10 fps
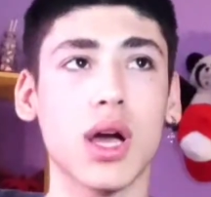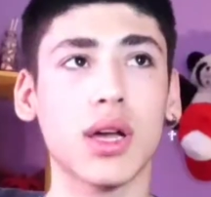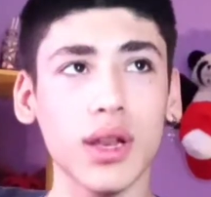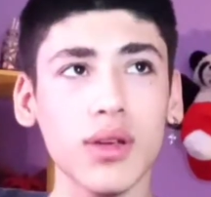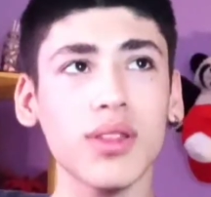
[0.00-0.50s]

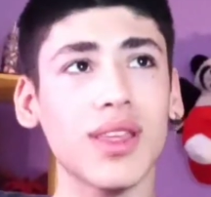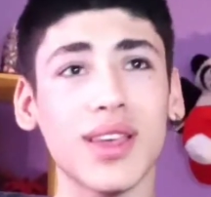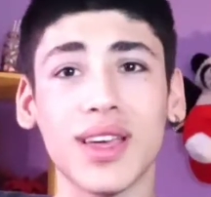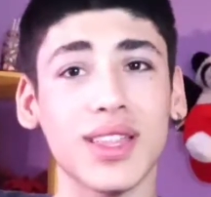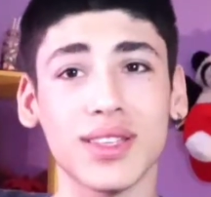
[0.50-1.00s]
Creo
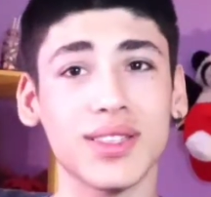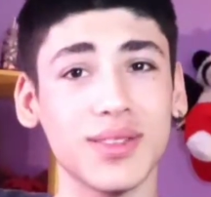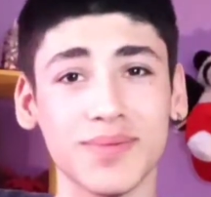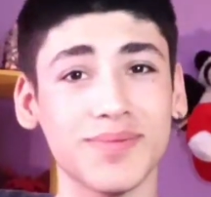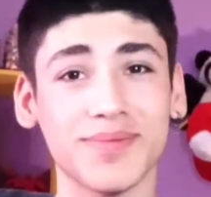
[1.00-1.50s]
desde que
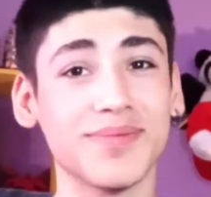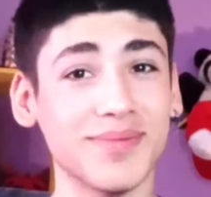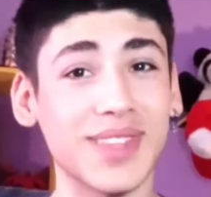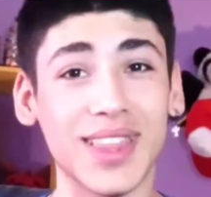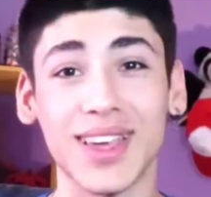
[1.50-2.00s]
nací.
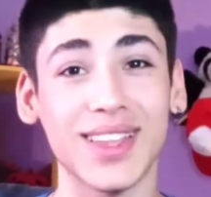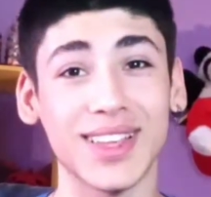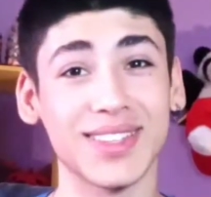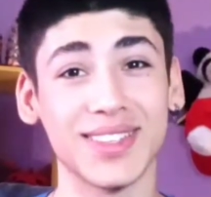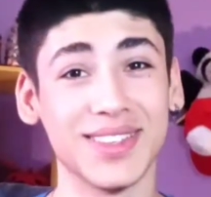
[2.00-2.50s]
Desde que
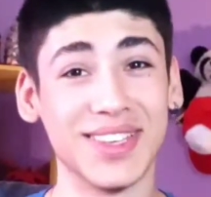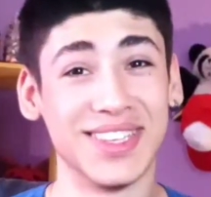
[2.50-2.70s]
nací.